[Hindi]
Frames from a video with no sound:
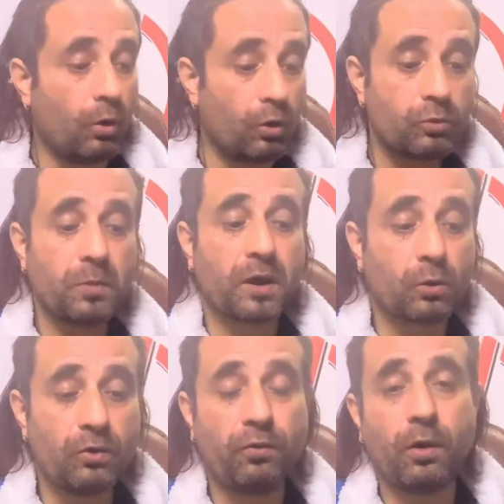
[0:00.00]
और उसमें अगर
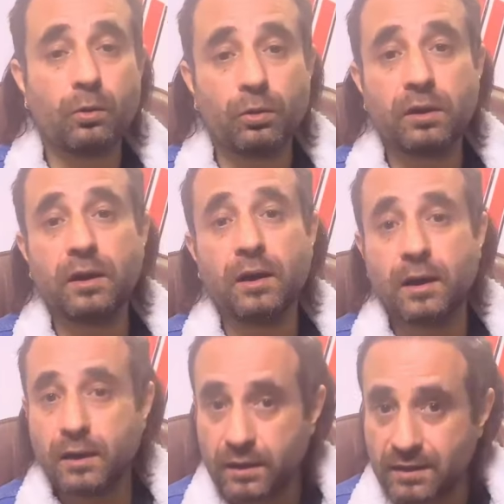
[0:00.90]
कोई फॉल्ट होती
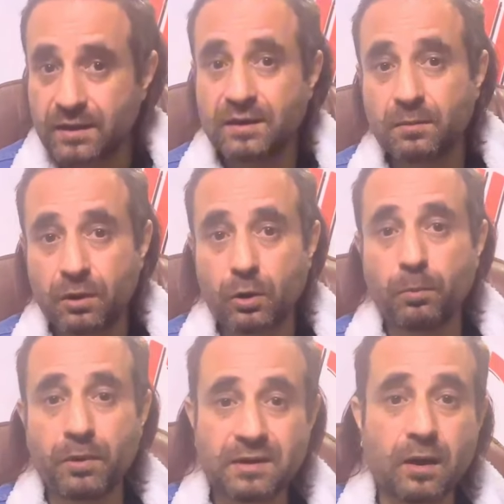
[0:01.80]
है या किसी किस्म का कोई
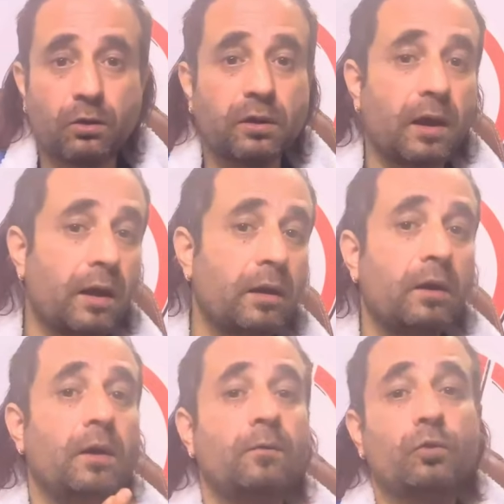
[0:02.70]
मसला होता है
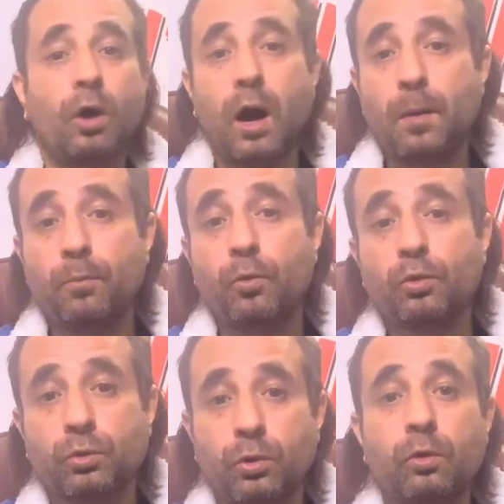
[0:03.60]
तो आप
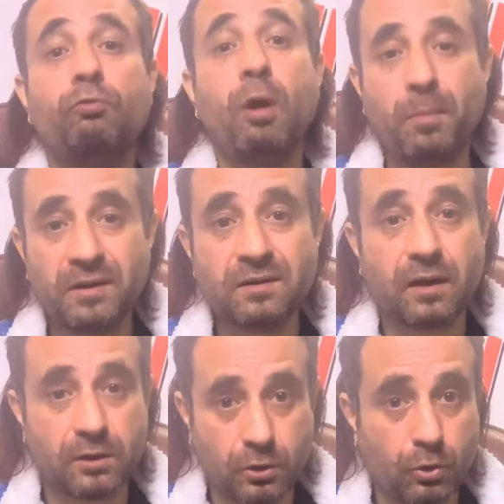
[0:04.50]
उसको वापस
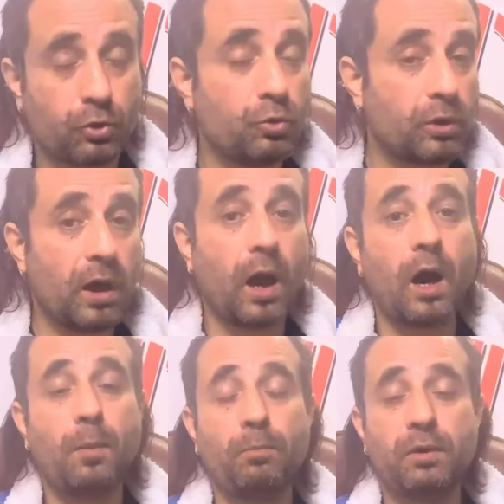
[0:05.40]
कर सको क्योंकि
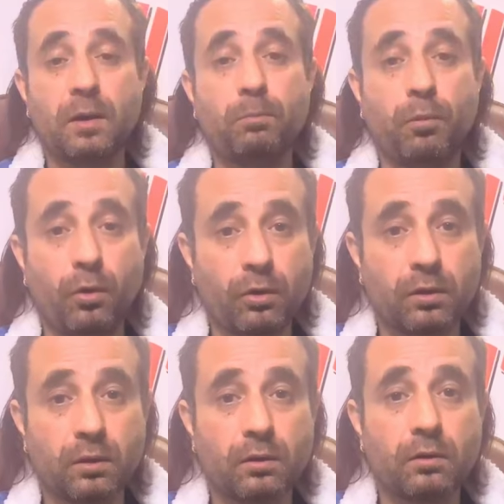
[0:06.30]
आप ये
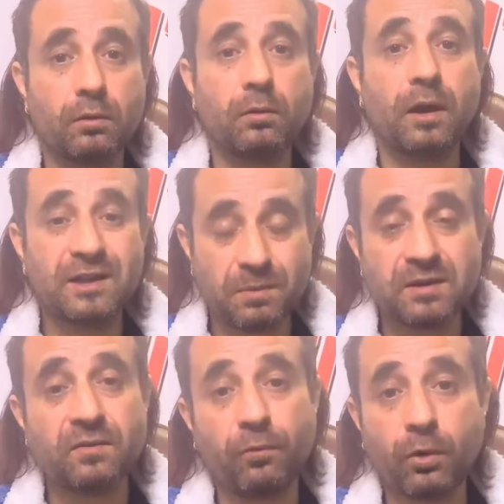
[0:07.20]
बहुत
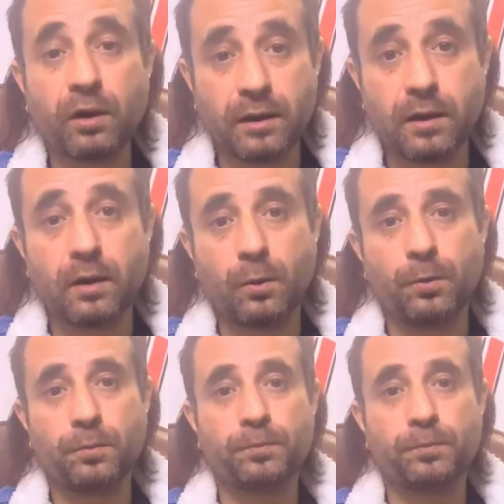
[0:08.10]
एक्सपेंसिव फ़ोन खरीद रहे हो